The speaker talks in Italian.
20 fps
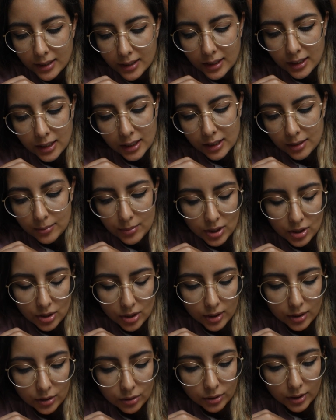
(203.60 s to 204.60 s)
e i miei
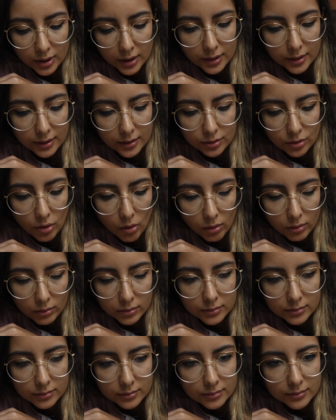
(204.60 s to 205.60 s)
genitori
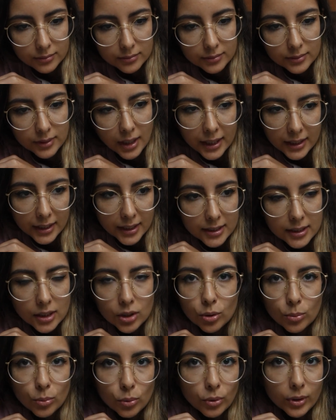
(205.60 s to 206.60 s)
no, anche se
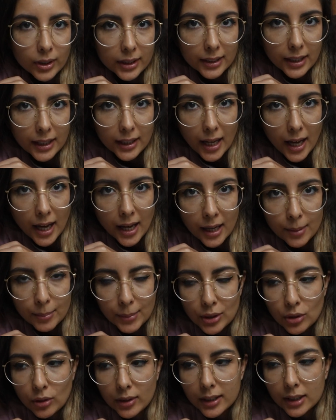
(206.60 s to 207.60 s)
comunque
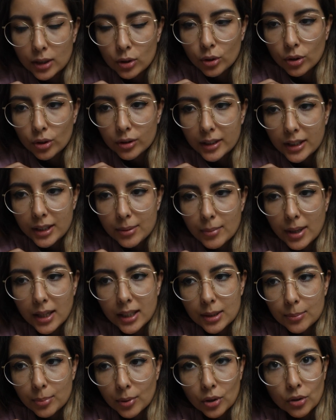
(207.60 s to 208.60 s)
amano anche loro gli
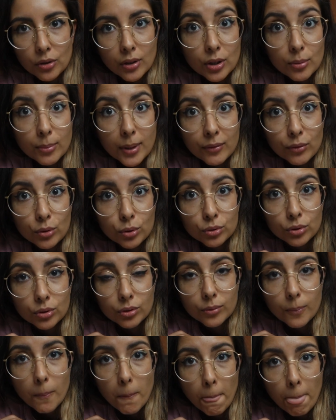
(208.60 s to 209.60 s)
animali, però non hanno mai
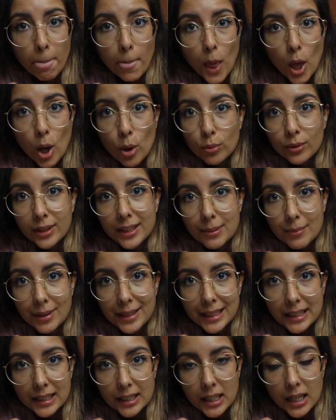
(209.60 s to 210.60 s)
voluto un
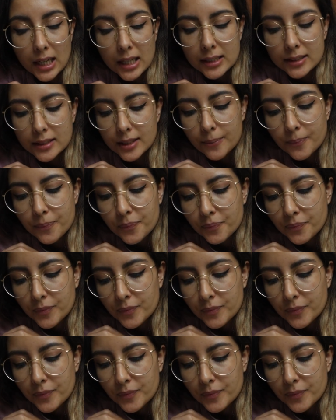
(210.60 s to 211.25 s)
animale in casa.